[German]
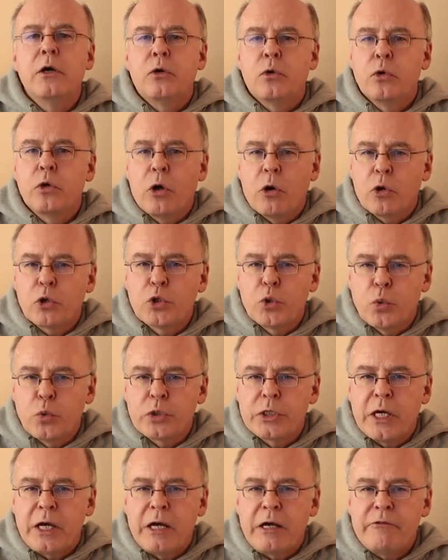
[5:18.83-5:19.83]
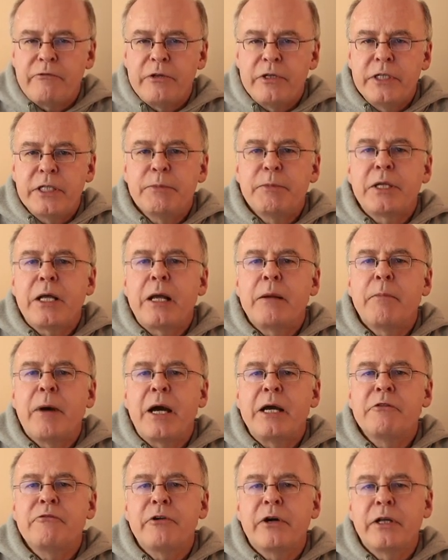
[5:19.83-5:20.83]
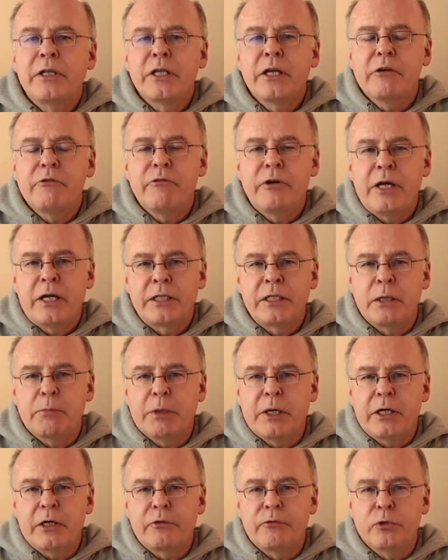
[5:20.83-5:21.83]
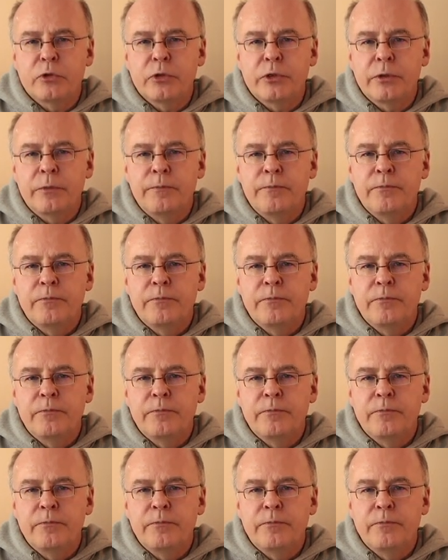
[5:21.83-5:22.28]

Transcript: oder auch Tontafeln, die mit einem einfachen Griffel angebracht wurden.